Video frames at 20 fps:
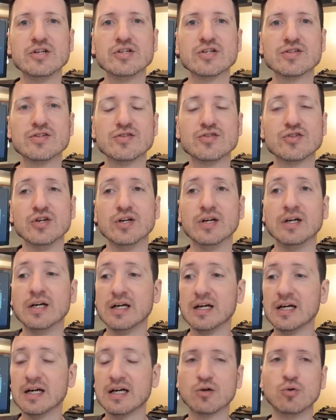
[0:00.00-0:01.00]
gente assistir.
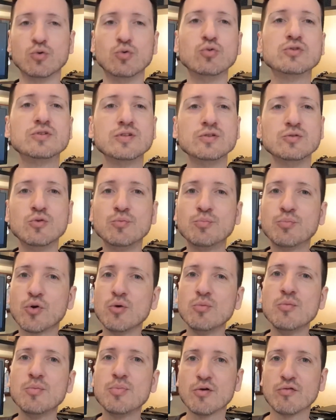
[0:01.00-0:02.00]
O, o
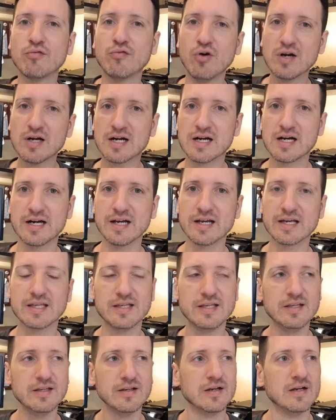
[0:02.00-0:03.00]
promo provoca, cara,
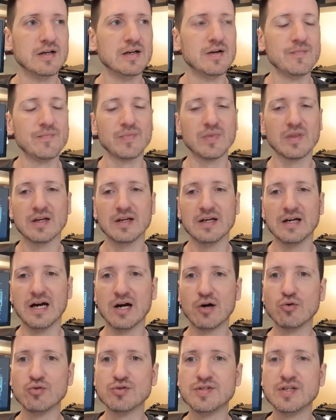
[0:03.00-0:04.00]
Aqui a
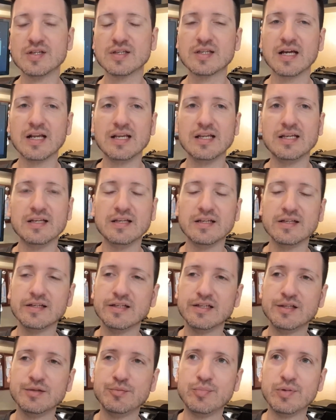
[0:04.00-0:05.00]
Rosita
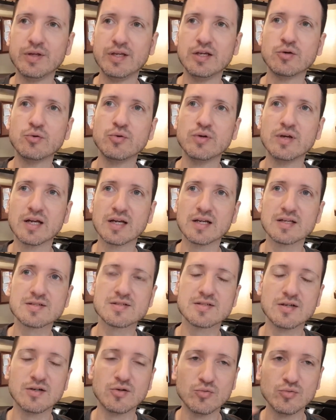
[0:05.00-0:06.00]
ali em perigo em
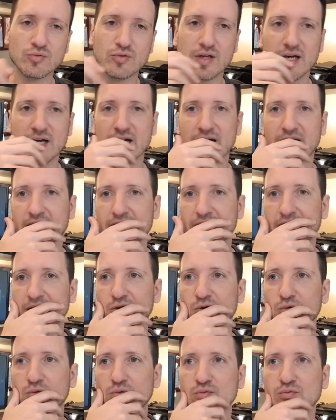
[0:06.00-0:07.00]
relação né, a
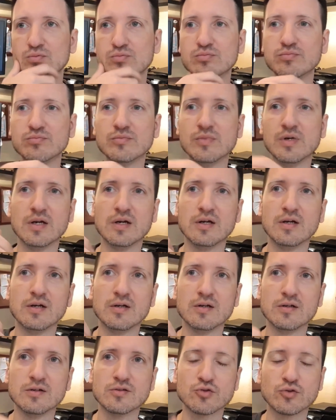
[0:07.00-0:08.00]
um
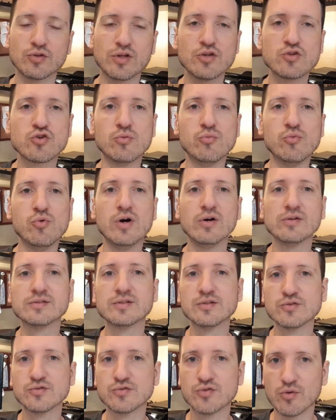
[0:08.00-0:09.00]
soldado como ela
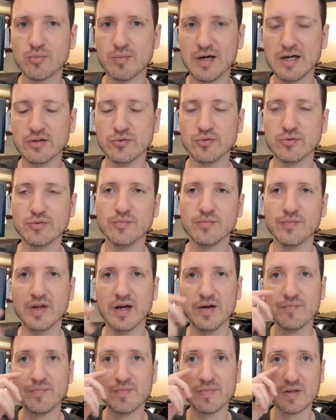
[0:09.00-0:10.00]
transformado,
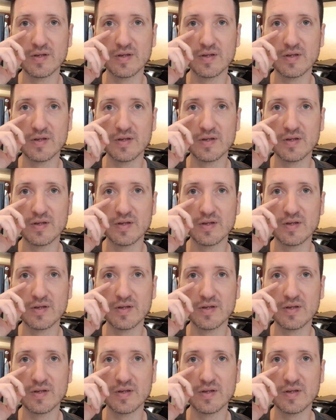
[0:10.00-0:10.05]
né?